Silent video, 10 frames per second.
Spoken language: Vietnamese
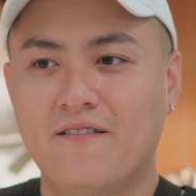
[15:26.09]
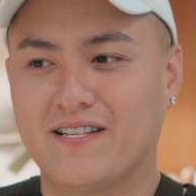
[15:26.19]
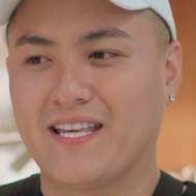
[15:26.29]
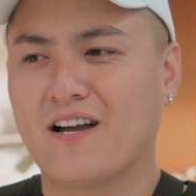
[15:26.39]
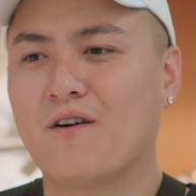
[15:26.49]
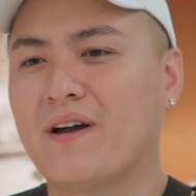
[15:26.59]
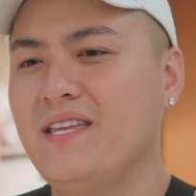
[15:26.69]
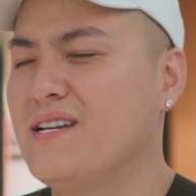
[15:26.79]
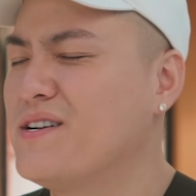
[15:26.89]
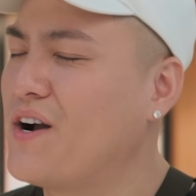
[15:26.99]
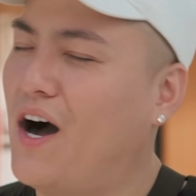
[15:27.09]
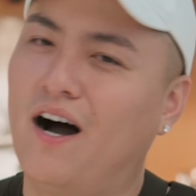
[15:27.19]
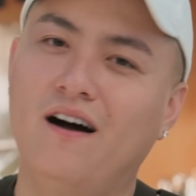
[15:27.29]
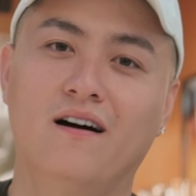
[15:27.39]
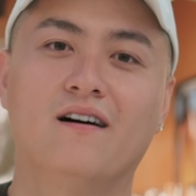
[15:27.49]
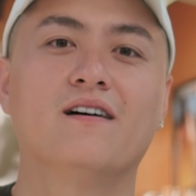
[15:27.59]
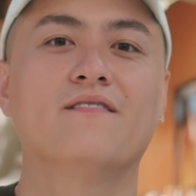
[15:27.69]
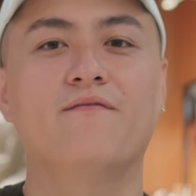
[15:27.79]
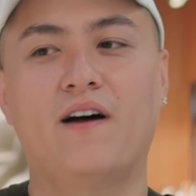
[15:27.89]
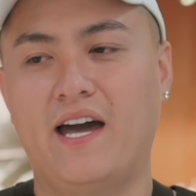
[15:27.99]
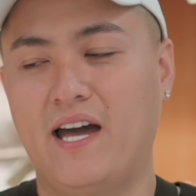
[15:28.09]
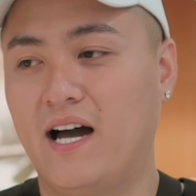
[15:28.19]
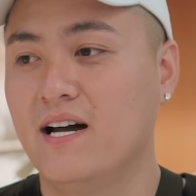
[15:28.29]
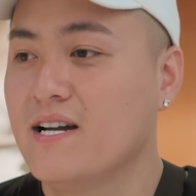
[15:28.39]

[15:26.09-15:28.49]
và sẽ có một cái nhìn rõ hơn về